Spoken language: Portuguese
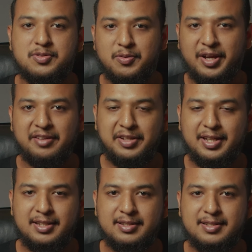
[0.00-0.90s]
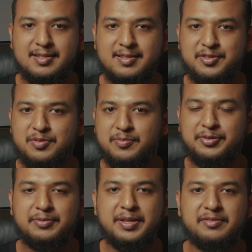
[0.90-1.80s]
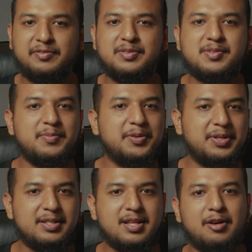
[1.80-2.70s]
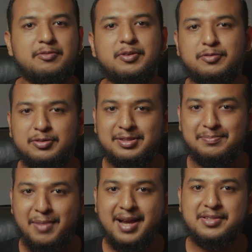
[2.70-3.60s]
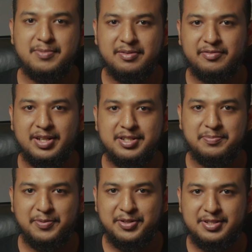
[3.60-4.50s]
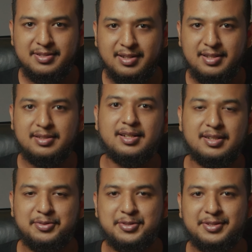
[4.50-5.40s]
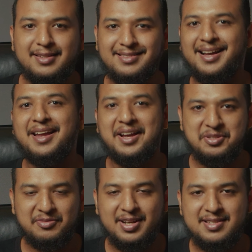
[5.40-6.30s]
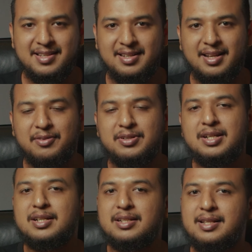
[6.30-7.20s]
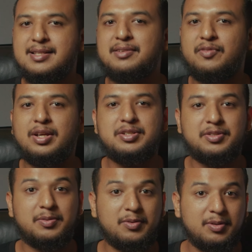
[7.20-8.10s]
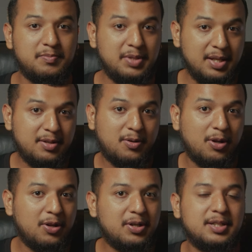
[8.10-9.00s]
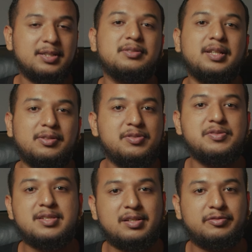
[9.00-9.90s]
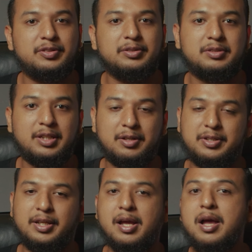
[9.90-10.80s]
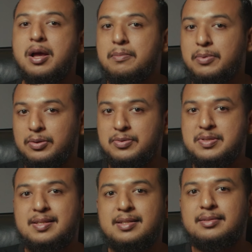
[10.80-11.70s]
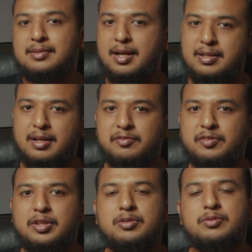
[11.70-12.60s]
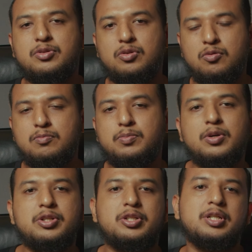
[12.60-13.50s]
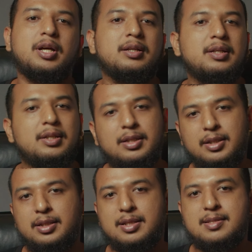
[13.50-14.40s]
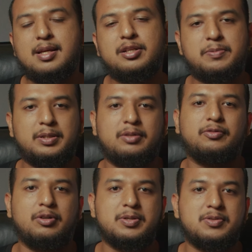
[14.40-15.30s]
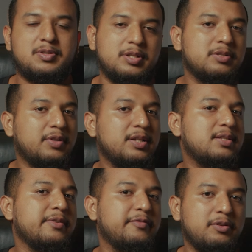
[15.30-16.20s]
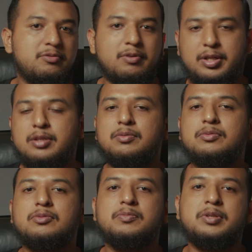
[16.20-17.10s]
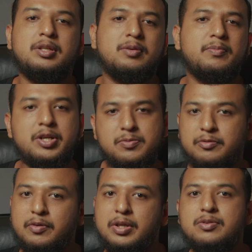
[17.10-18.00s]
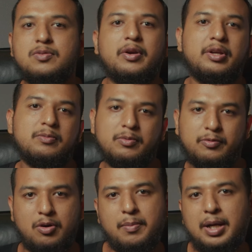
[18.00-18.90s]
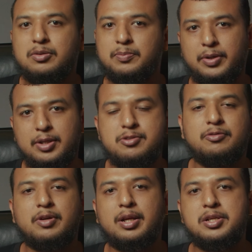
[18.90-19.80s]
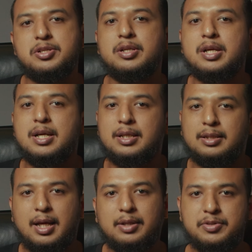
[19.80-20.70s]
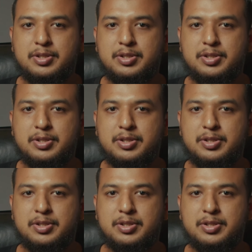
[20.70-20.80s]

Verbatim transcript: Eu sou o Kevin Hendricks e sejam muito bem-vindos ao meu canal. Eu vou mais uma vez, depois de 30 anos, tentar reativar esse canal e dessa vez me colocando dentro de um desafio, que é o que? Produzir 30 vídeos, um por dia e lançar nas plataformas. Ou seja, vai ter vídeo aqui no YouTube e o mesmo vídeo, só que num formato um pouquinho diferente lá no